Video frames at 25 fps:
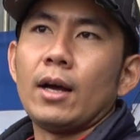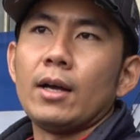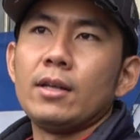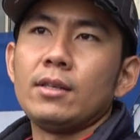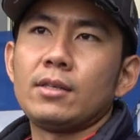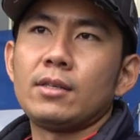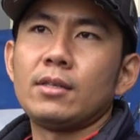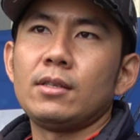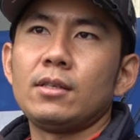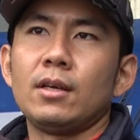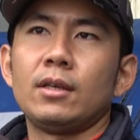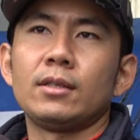很
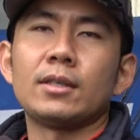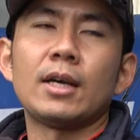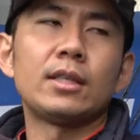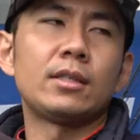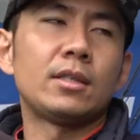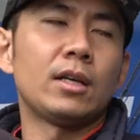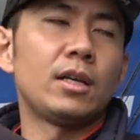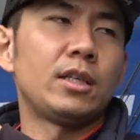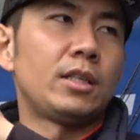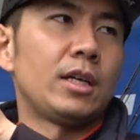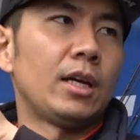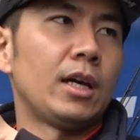适合在
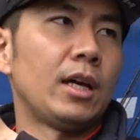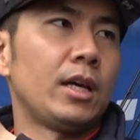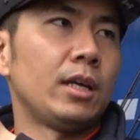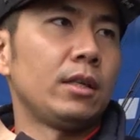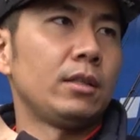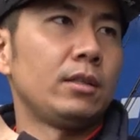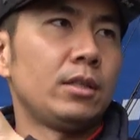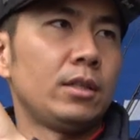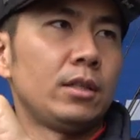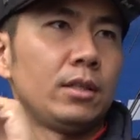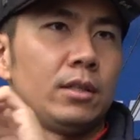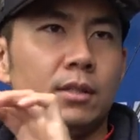这些
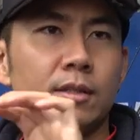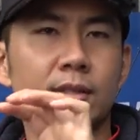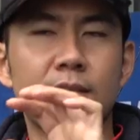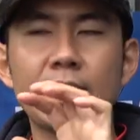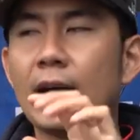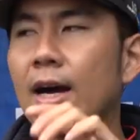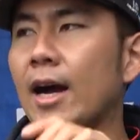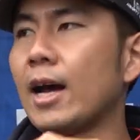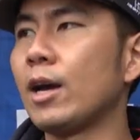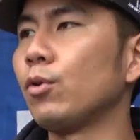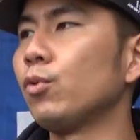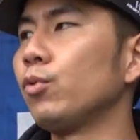
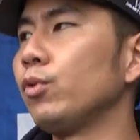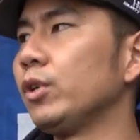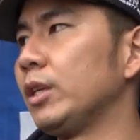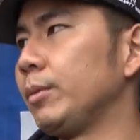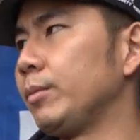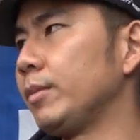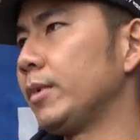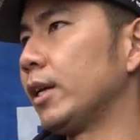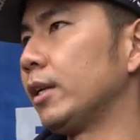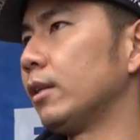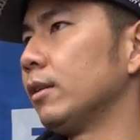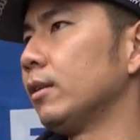障碍物里
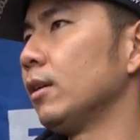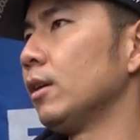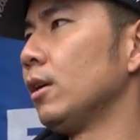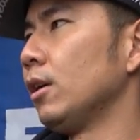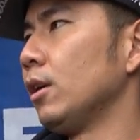面。